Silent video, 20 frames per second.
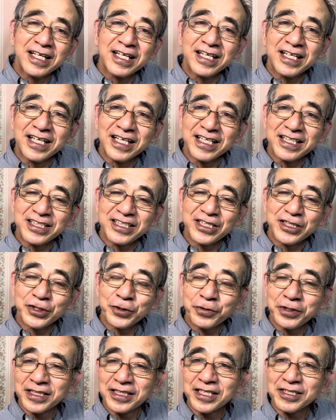えー、
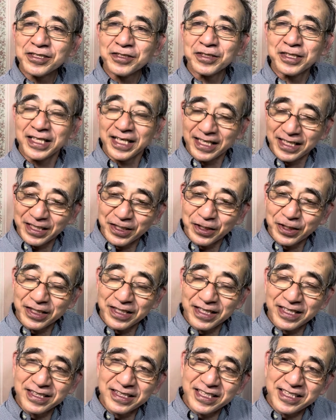24年ですかね、
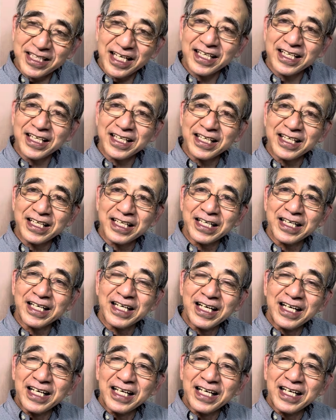えー、